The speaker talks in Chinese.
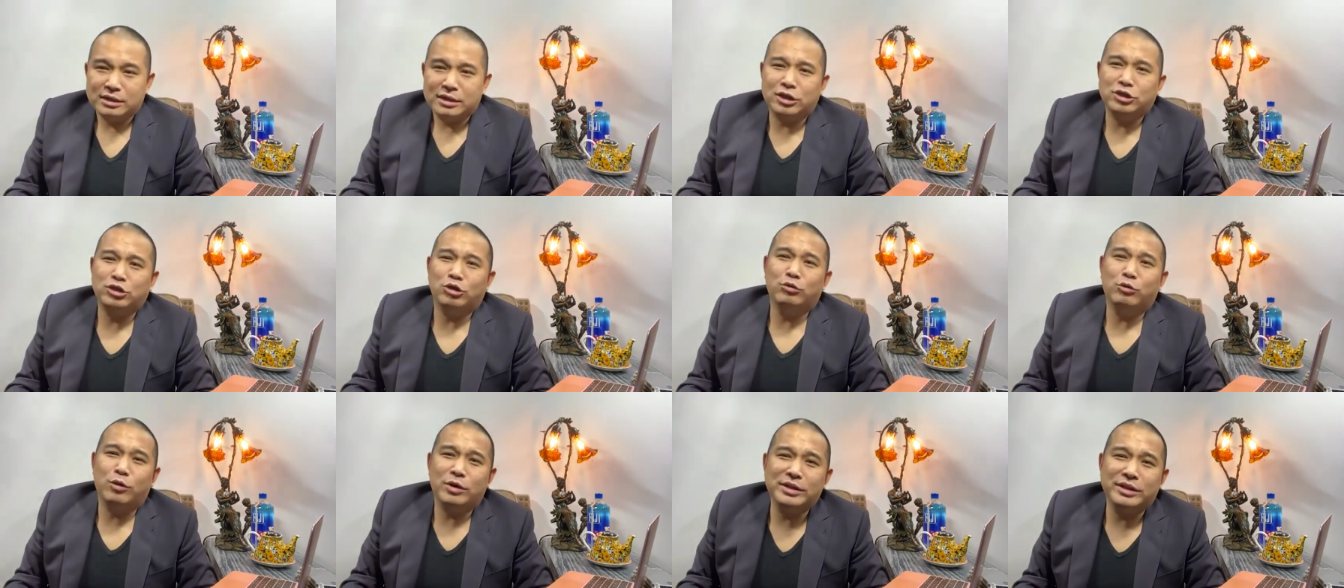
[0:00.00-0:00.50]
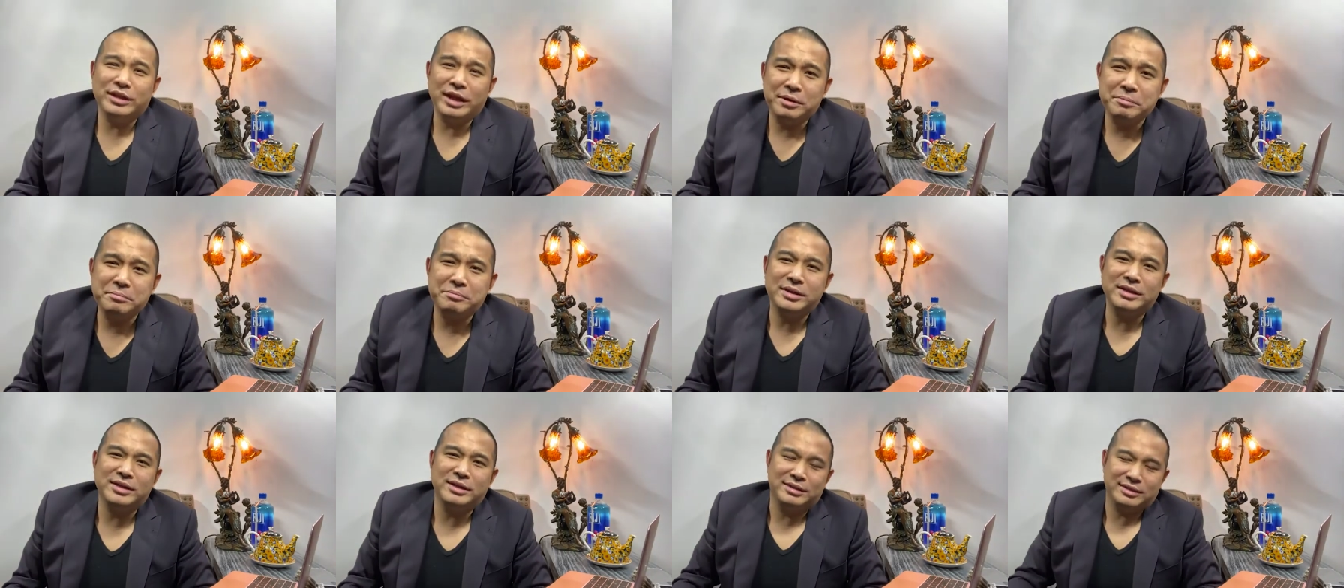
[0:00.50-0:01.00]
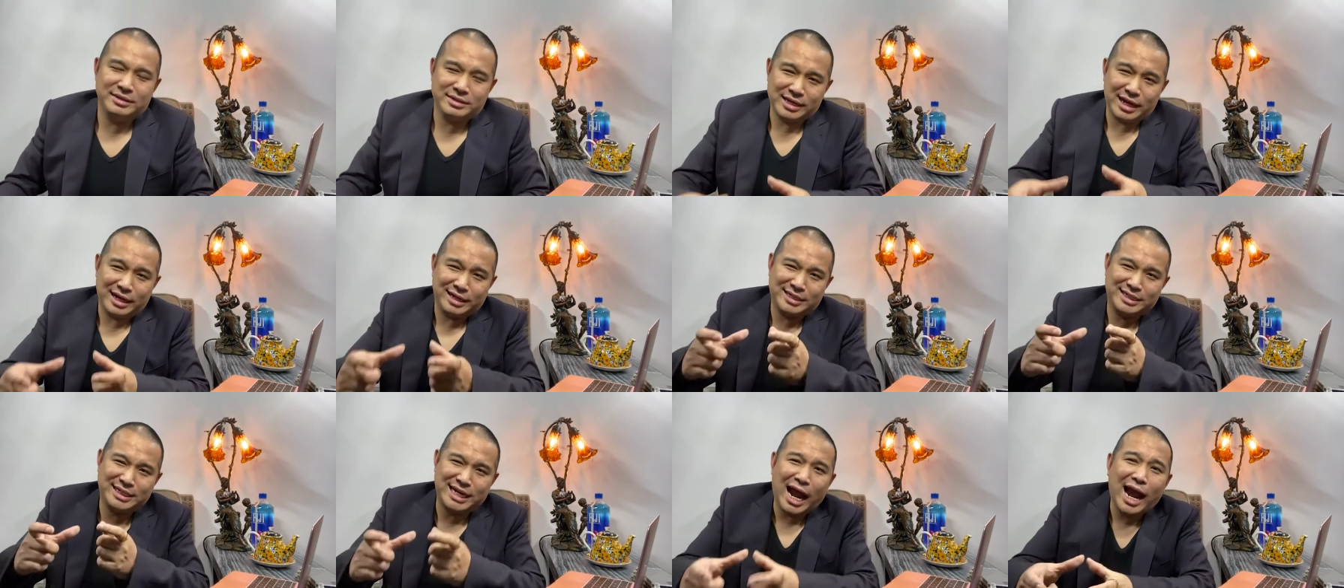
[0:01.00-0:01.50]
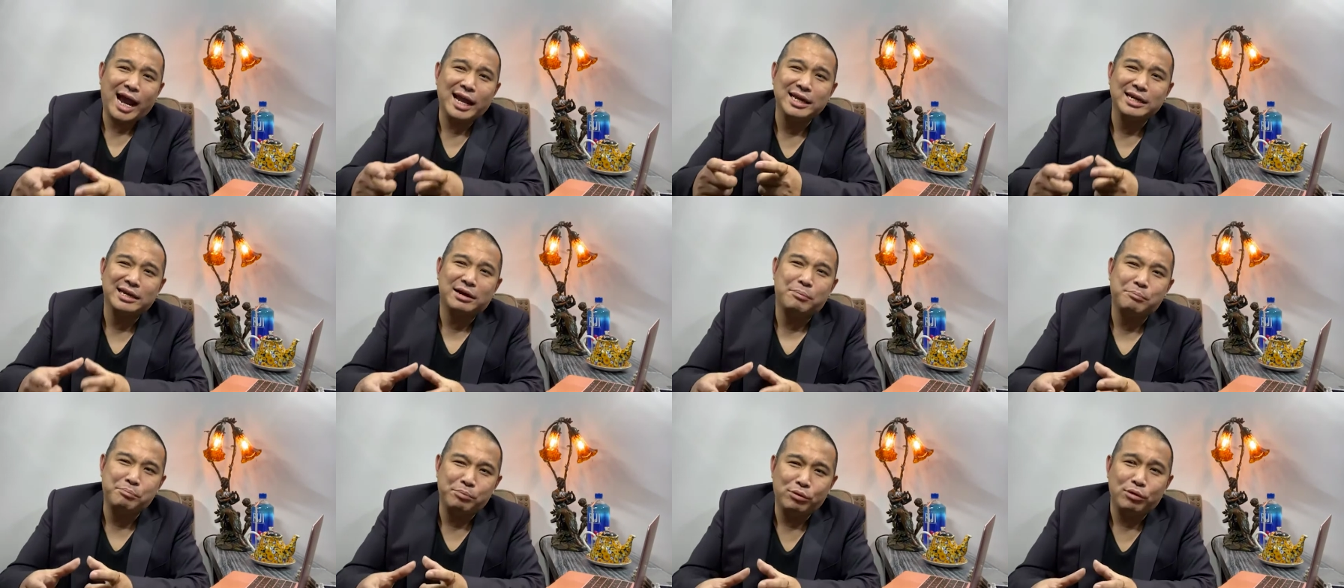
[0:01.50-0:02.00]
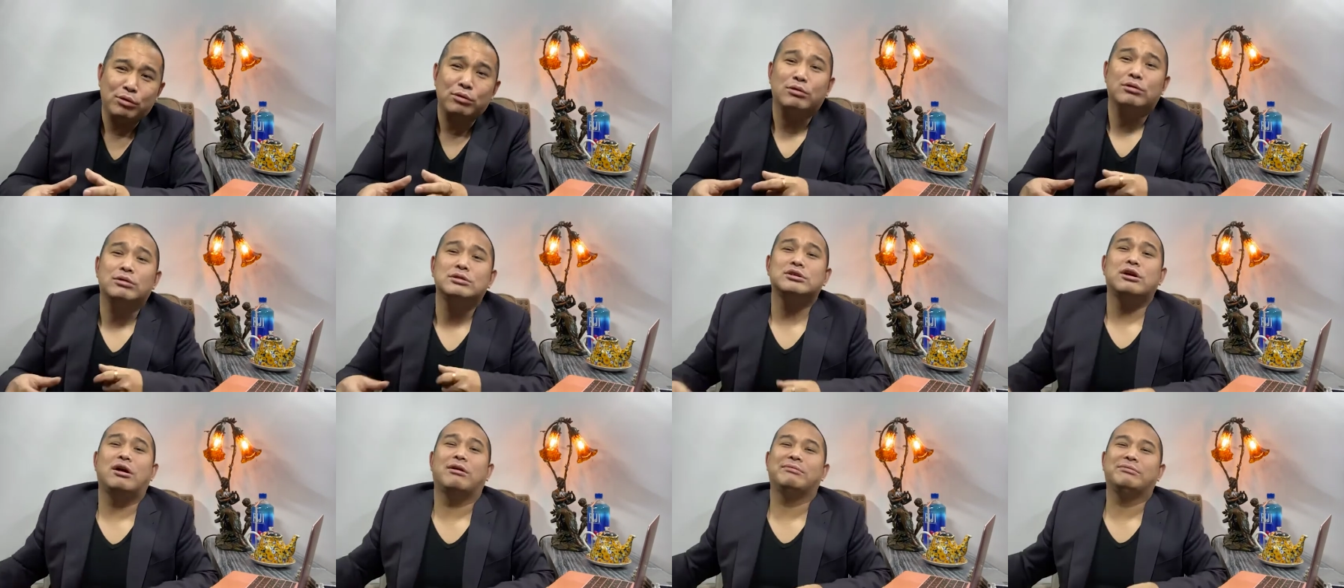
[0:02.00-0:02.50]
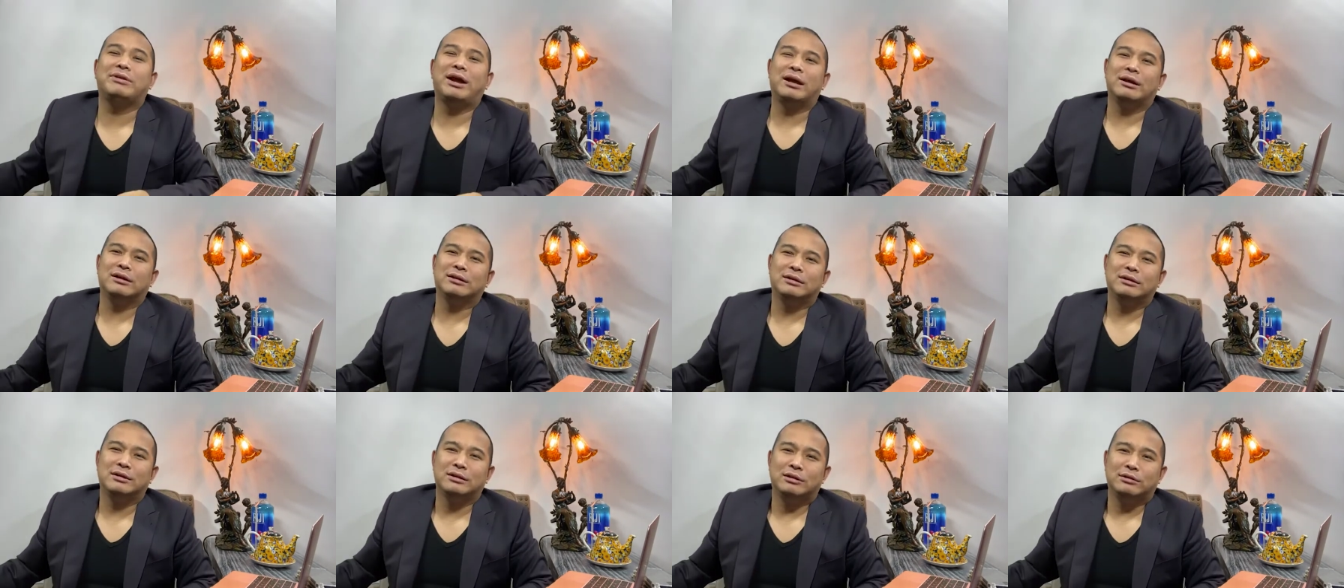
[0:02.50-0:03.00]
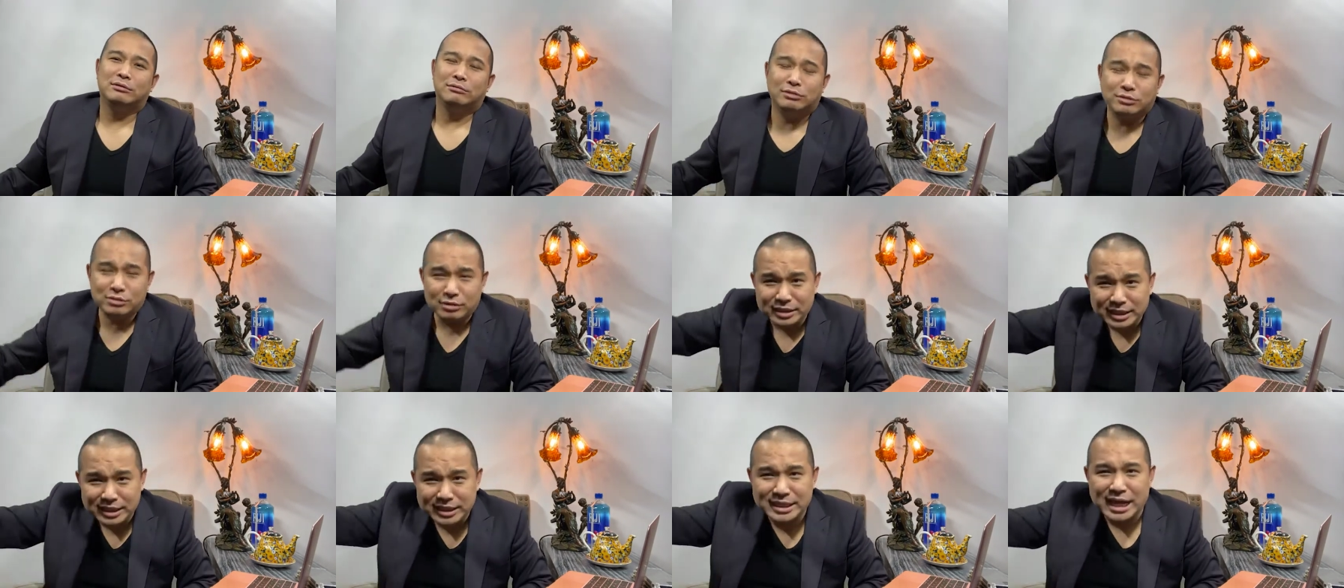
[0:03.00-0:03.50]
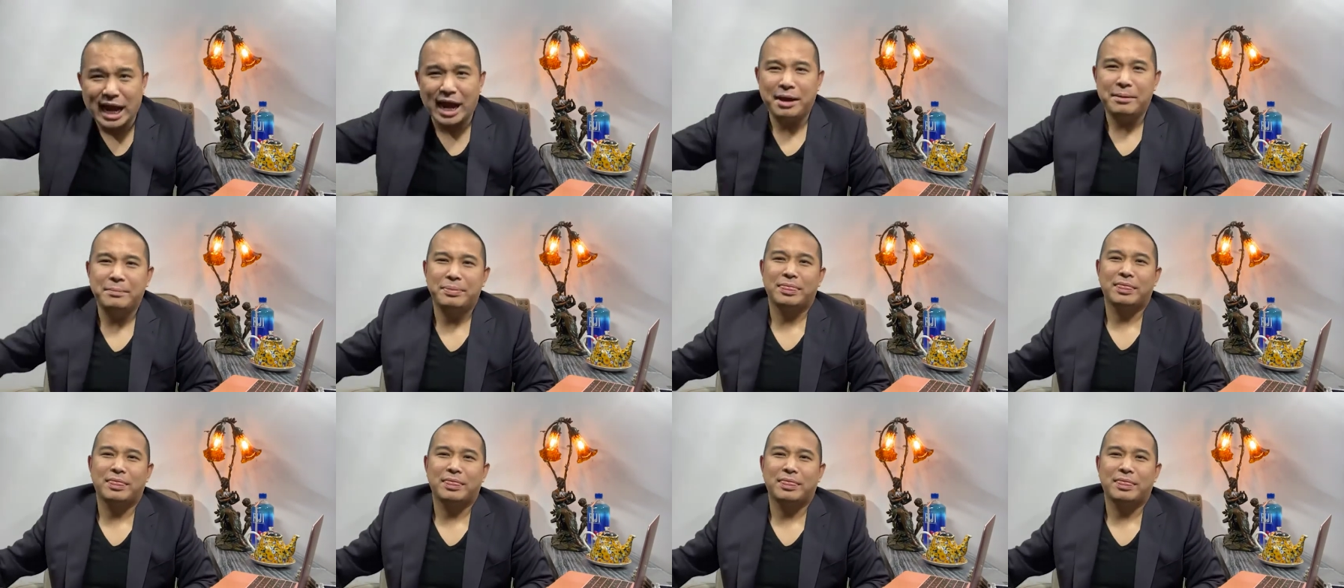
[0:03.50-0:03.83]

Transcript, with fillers: 他说：“我能不能再加一个菠萝炒饭？”我说：“你加